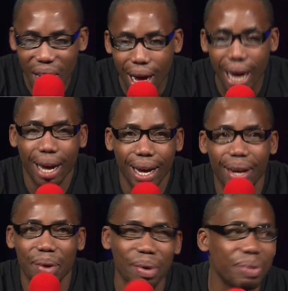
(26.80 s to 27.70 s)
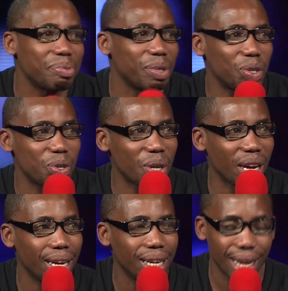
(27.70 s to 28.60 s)
à bien sûr.
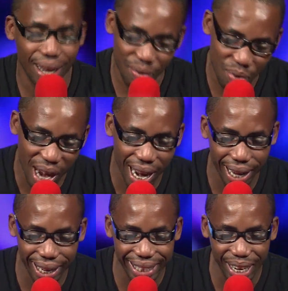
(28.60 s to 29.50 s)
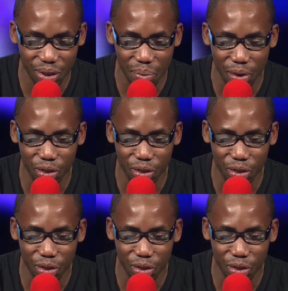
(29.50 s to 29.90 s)
Voilà, exactement.